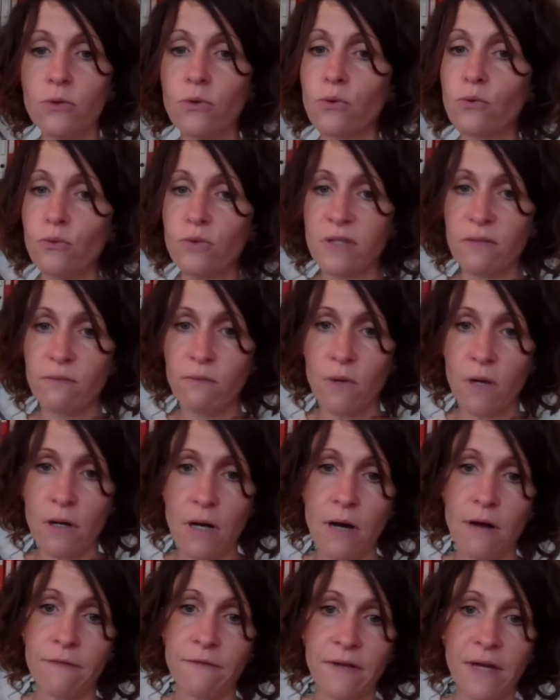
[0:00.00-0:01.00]
Donc nous avons
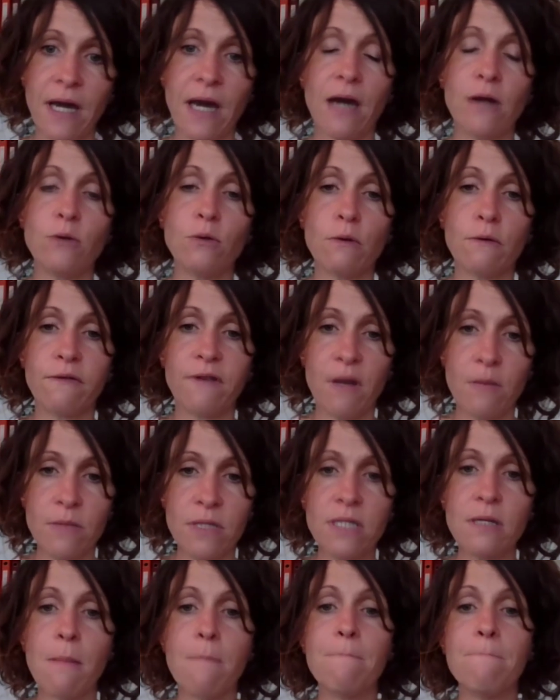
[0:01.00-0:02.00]
affaire à une
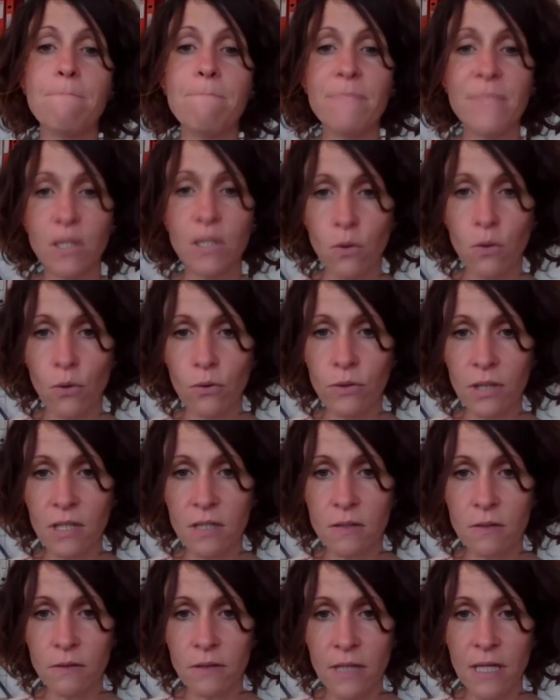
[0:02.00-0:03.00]
famine
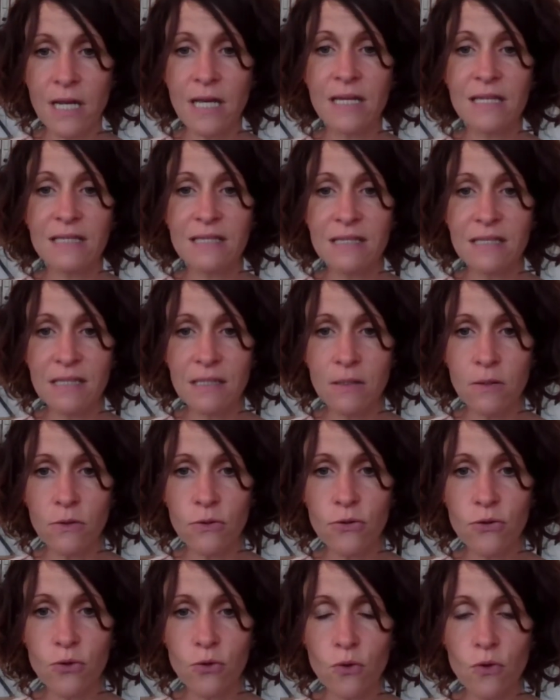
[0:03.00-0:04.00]
micronutritionnelle
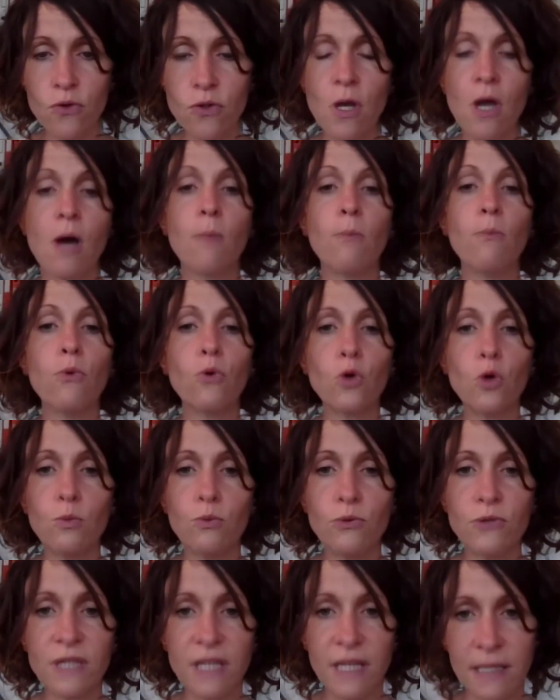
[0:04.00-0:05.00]
silencieuse, beaucoup
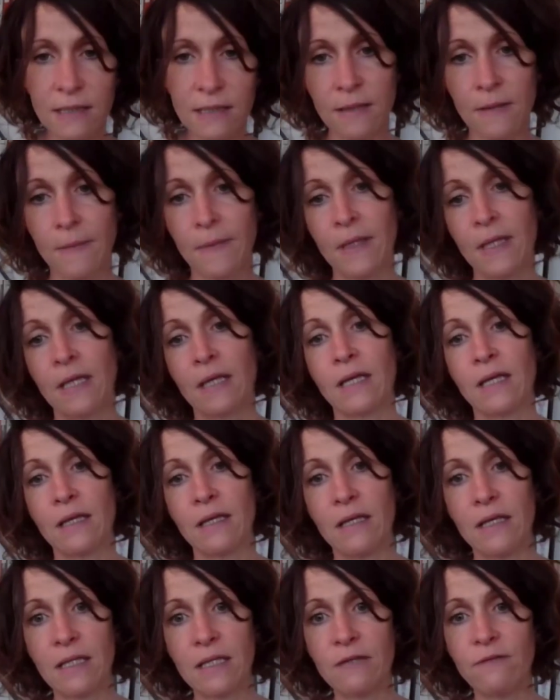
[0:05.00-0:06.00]
plus traître
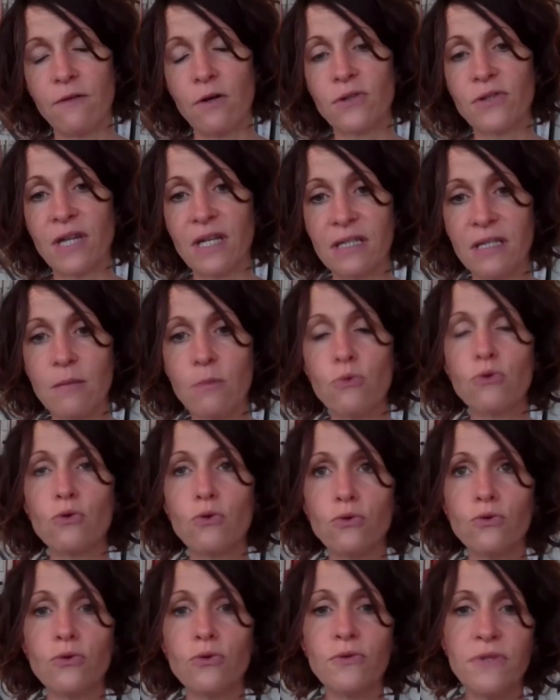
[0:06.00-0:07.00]
et qui va entraîner
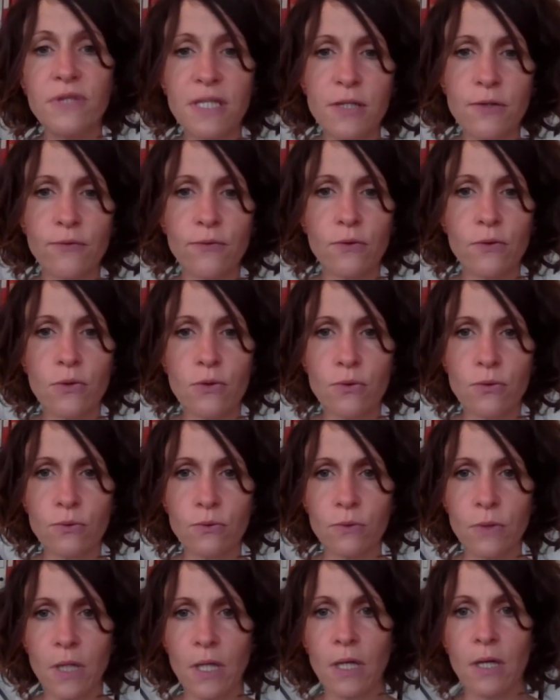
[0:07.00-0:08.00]
beaucoup de
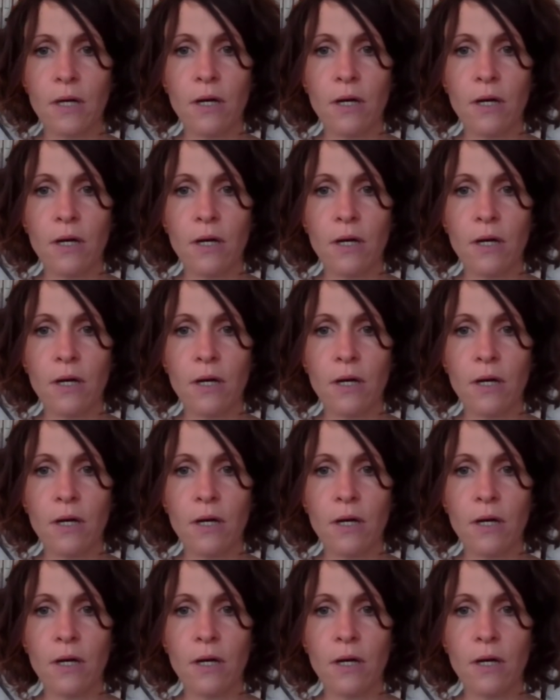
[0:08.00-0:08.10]
dysfonctions,